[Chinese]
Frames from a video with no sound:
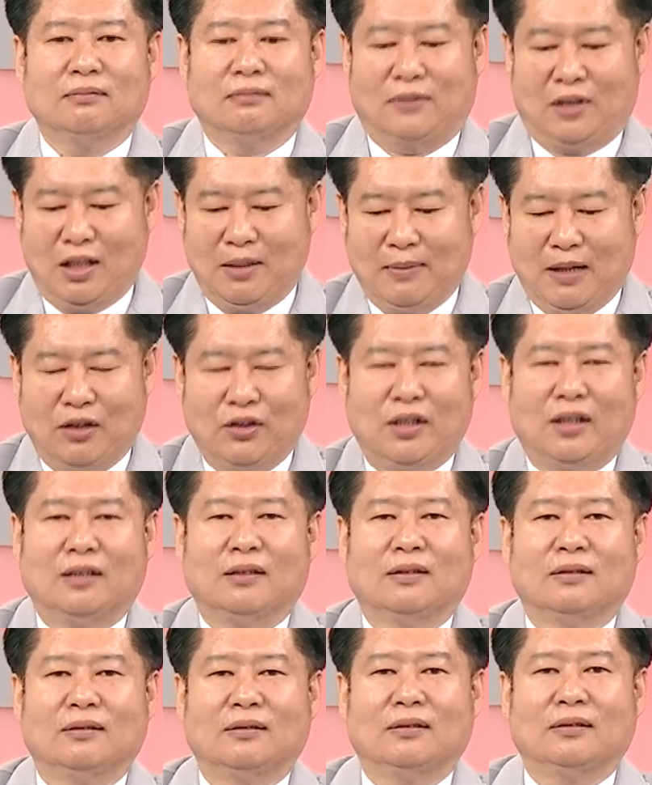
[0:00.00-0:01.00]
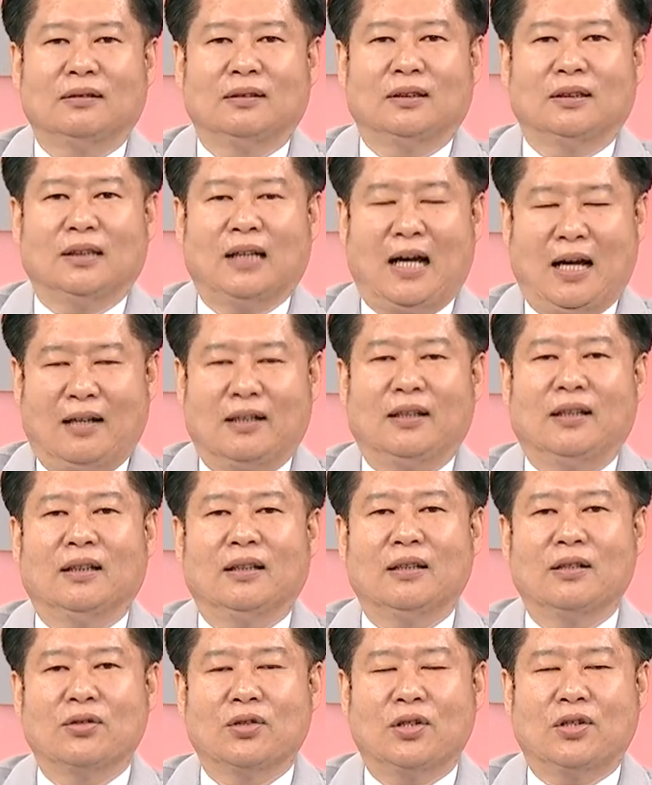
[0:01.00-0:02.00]
低毛利的行业，
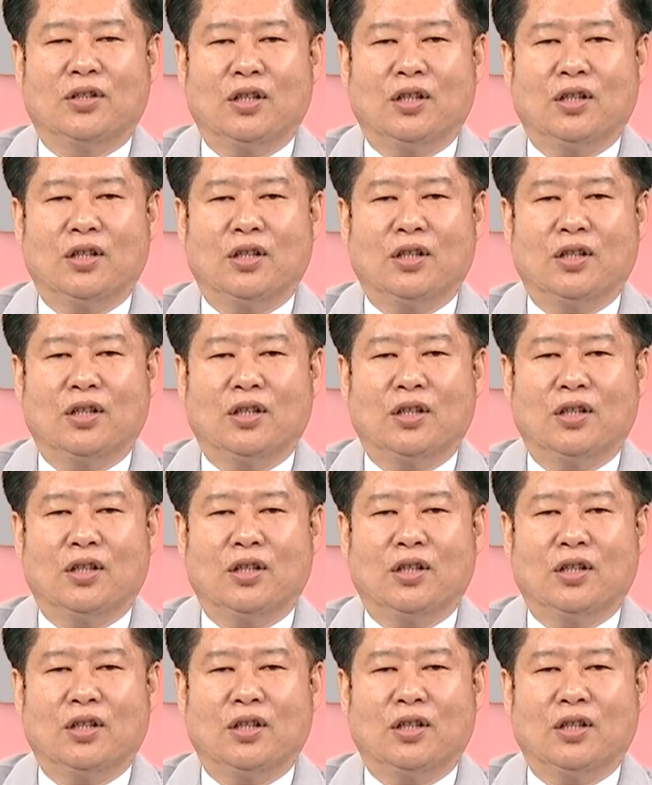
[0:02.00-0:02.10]
所以